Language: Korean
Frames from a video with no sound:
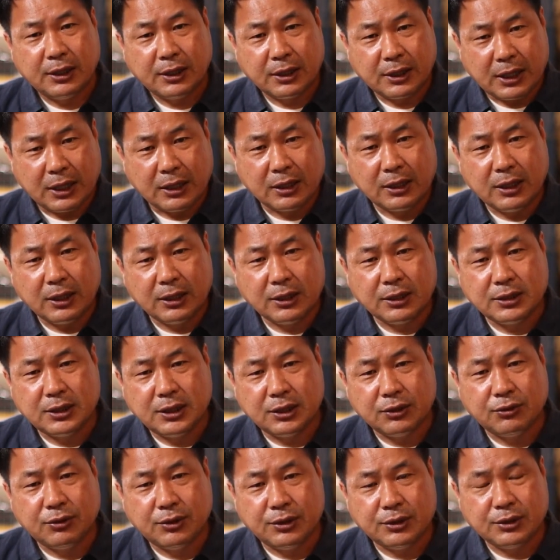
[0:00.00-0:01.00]
각각의
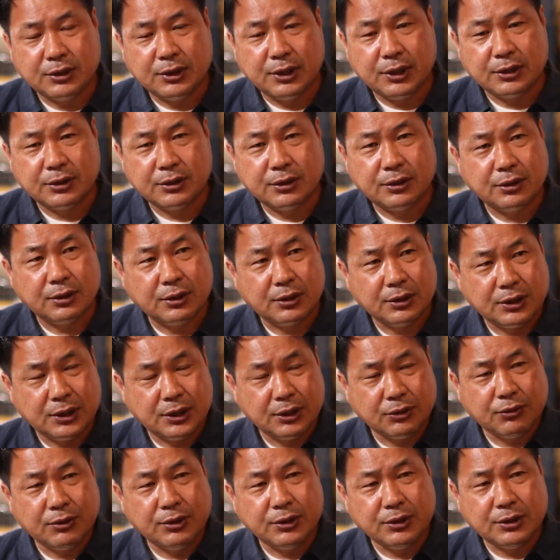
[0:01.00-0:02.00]
시퀀스에서
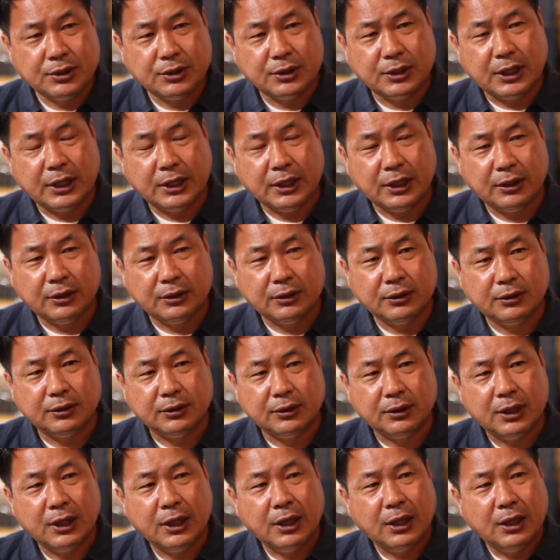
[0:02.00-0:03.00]
시퀀스
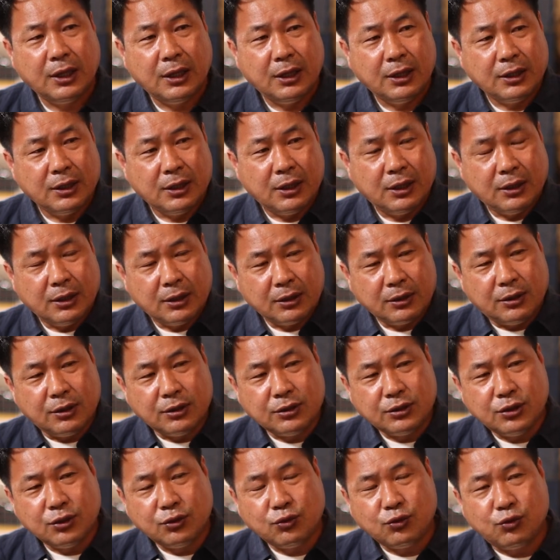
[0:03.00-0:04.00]
안에는
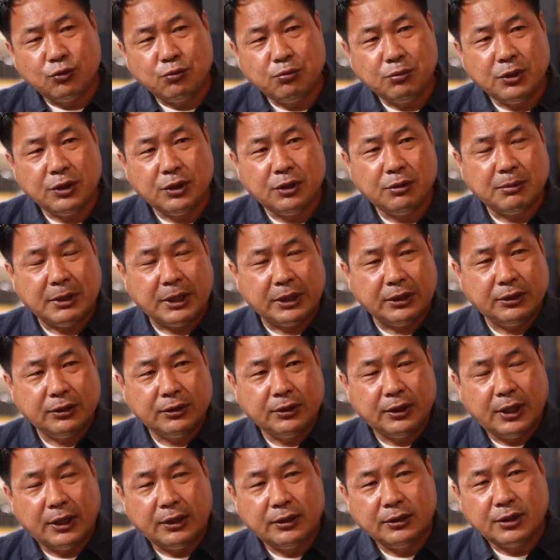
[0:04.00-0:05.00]
극적 국면을
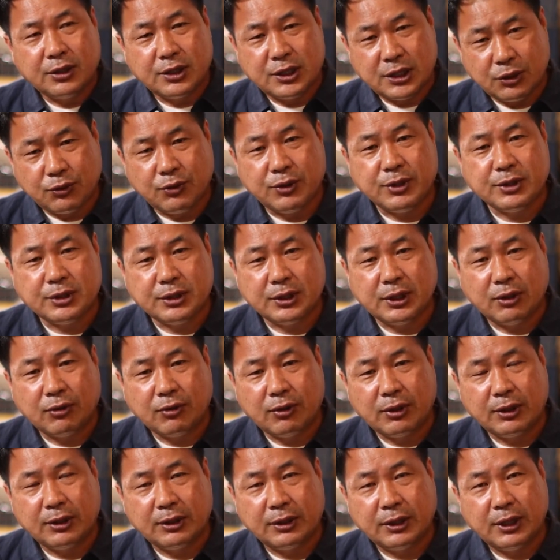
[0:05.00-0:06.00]
만들어내는 걸
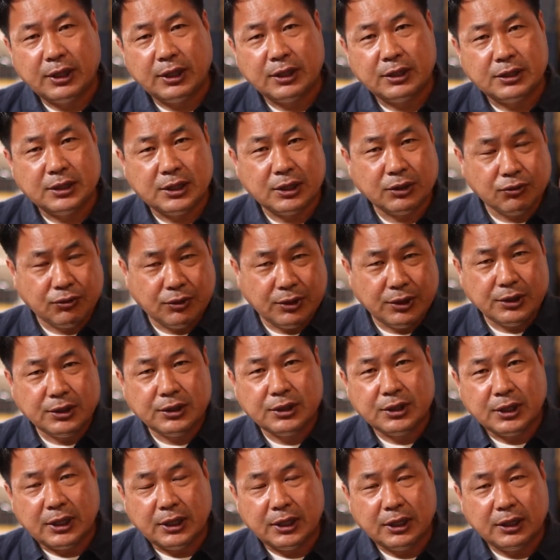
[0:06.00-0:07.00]
시퀀스라고 하는데
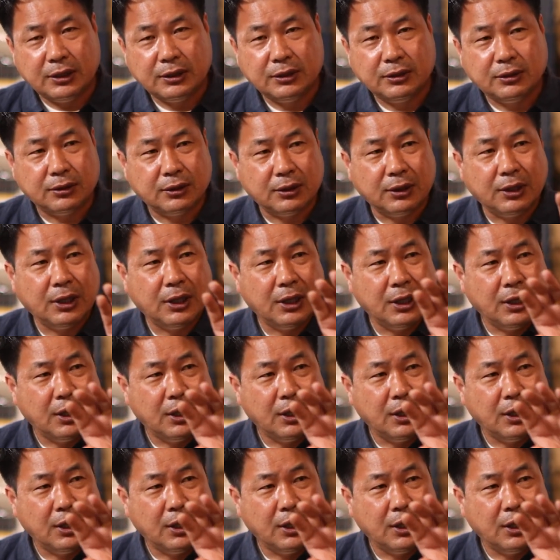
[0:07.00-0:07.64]
시퀀스 안에는